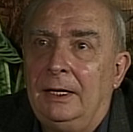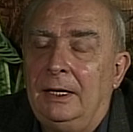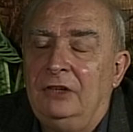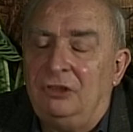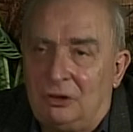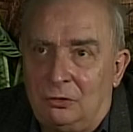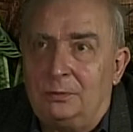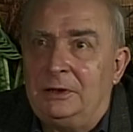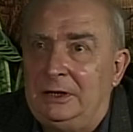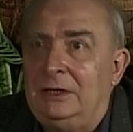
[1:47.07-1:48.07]
et j'ai
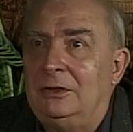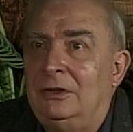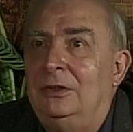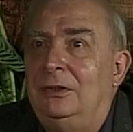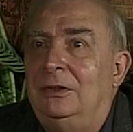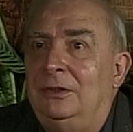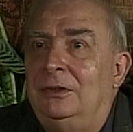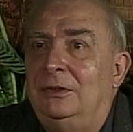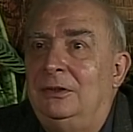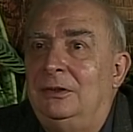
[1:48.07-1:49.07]
compris que
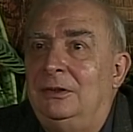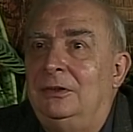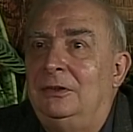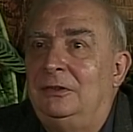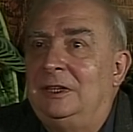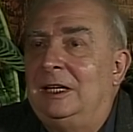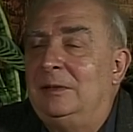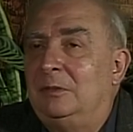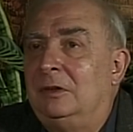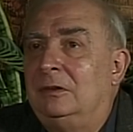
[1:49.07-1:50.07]
euh,
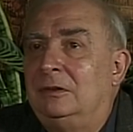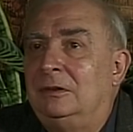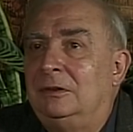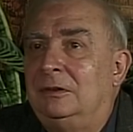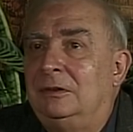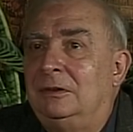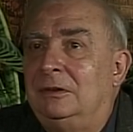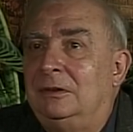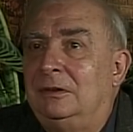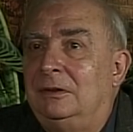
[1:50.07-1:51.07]
finalement, euh,
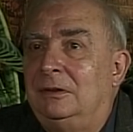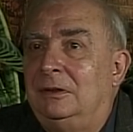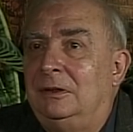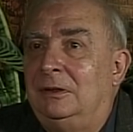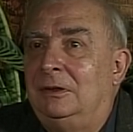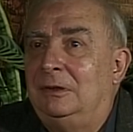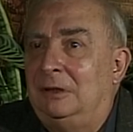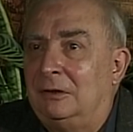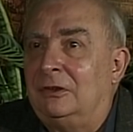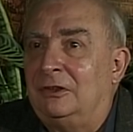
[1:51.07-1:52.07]

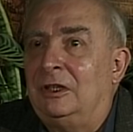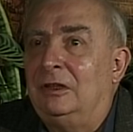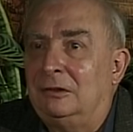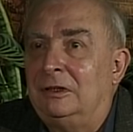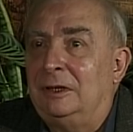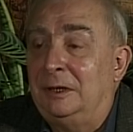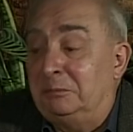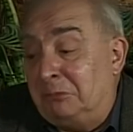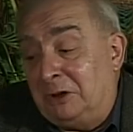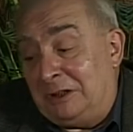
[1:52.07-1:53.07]
langue c'est langue et,
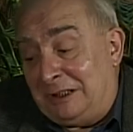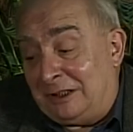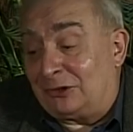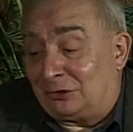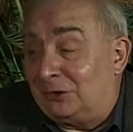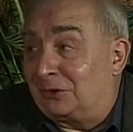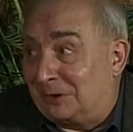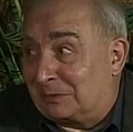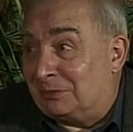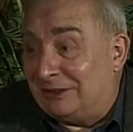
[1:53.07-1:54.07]
moi, je ne
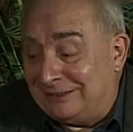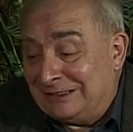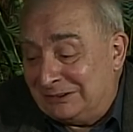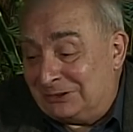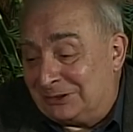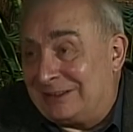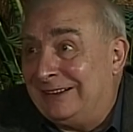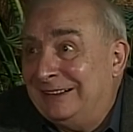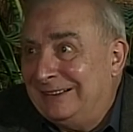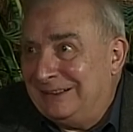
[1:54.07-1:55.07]
sais quoi. Donc,
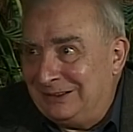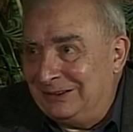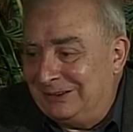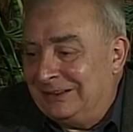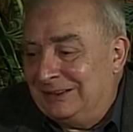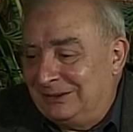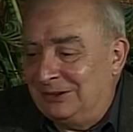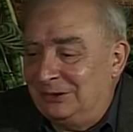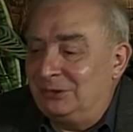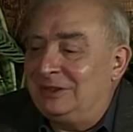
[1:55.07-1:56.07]

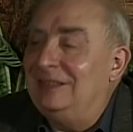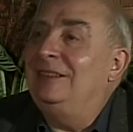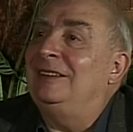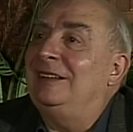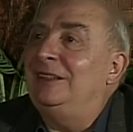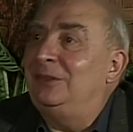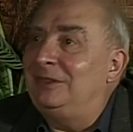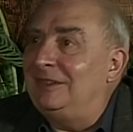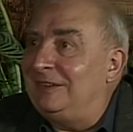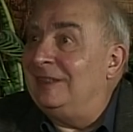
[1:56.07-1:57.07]
utiliser,
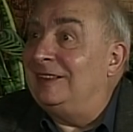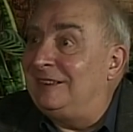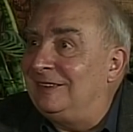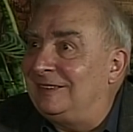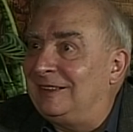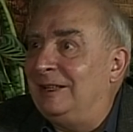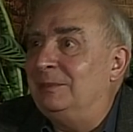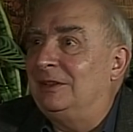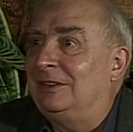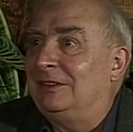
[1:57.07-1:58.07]
utiliser des
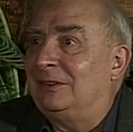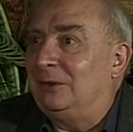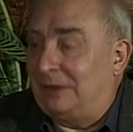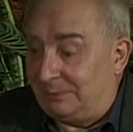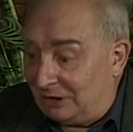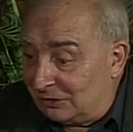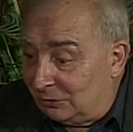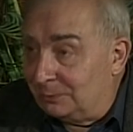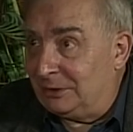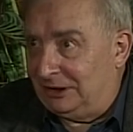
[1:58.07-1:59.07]
systèmes hein, qu'on a bien
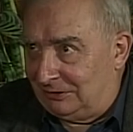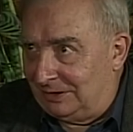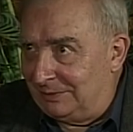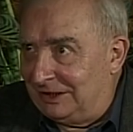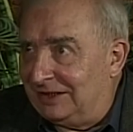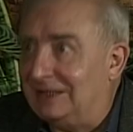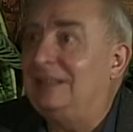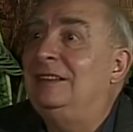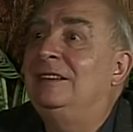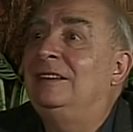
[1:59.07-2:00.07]
compris et qu'on a bien
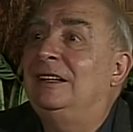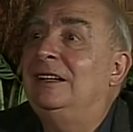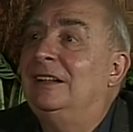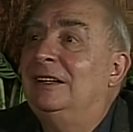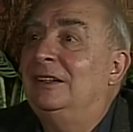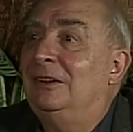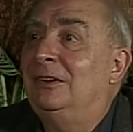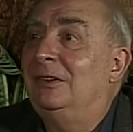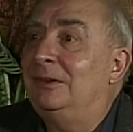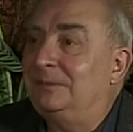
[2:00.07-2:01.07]
analysés euh,